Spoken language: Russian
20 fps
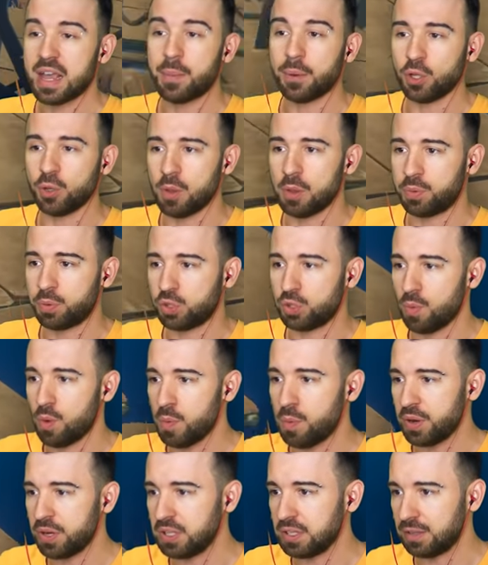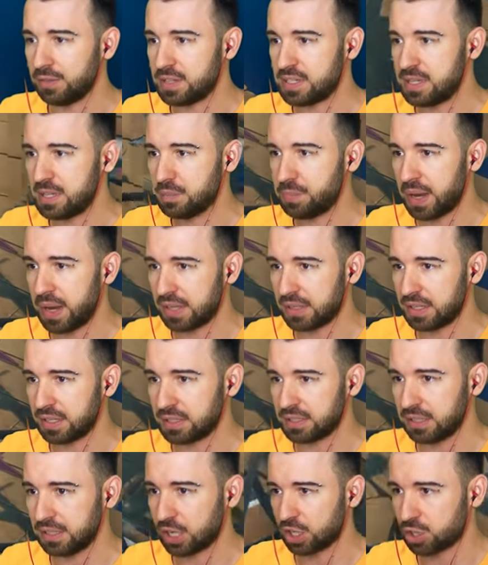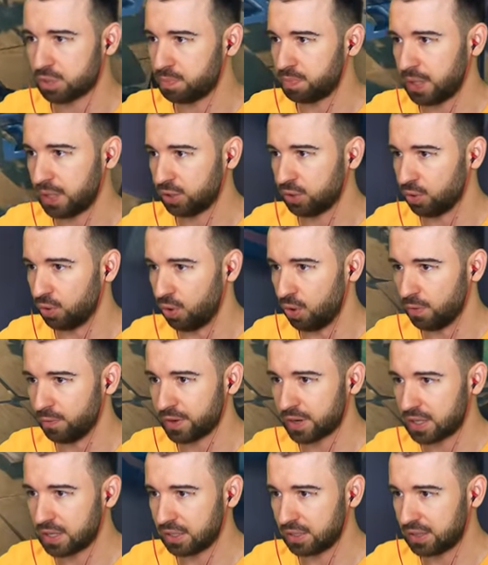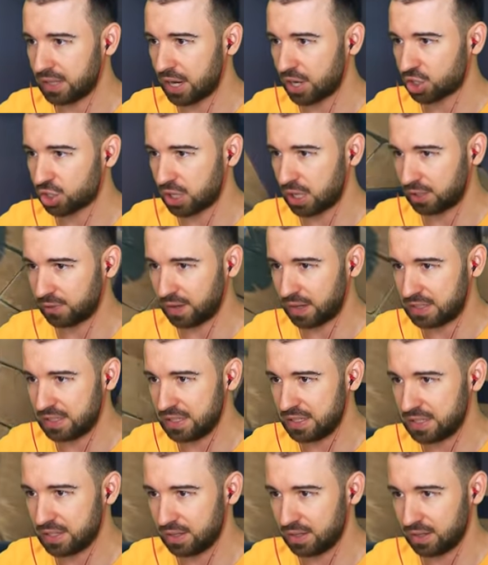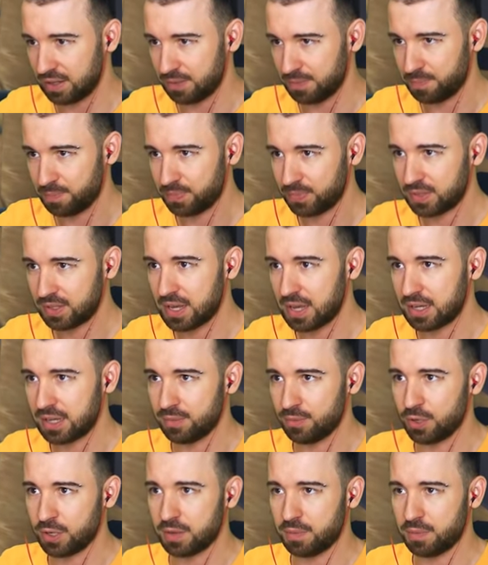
Я подумал, почему бы не навести порядок на нашем плато. Он выглядит так же отвратительно как и мой